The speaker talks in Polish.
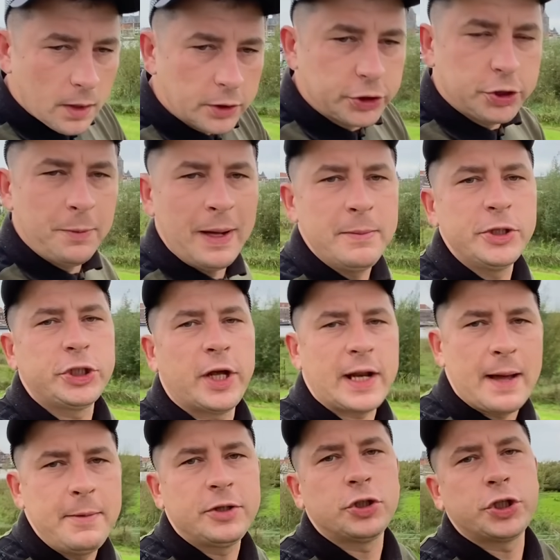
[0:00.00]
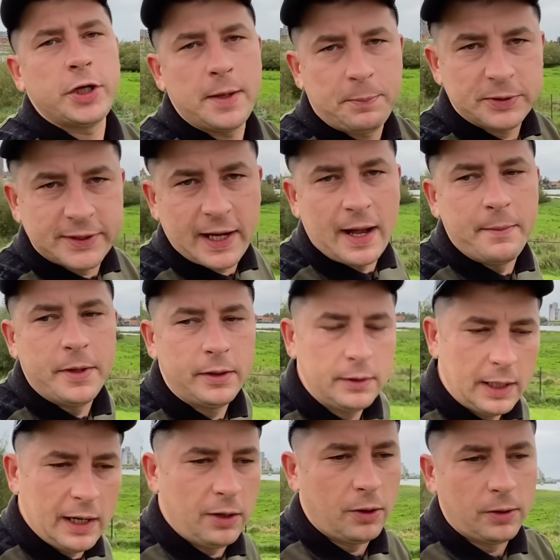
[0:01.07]
trzymajmy się ramy, to się nie posramy.
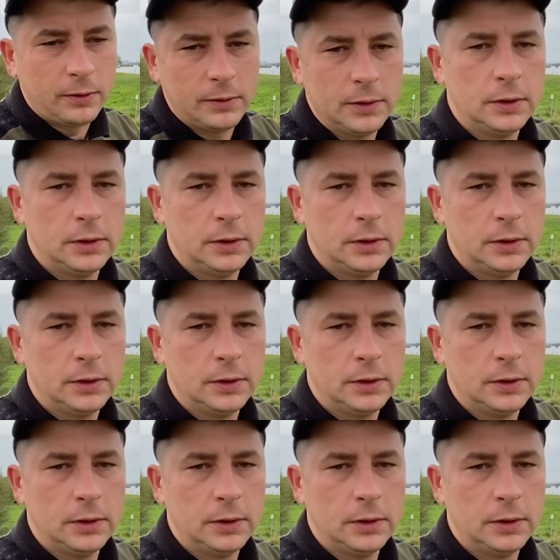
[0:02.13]
Elo.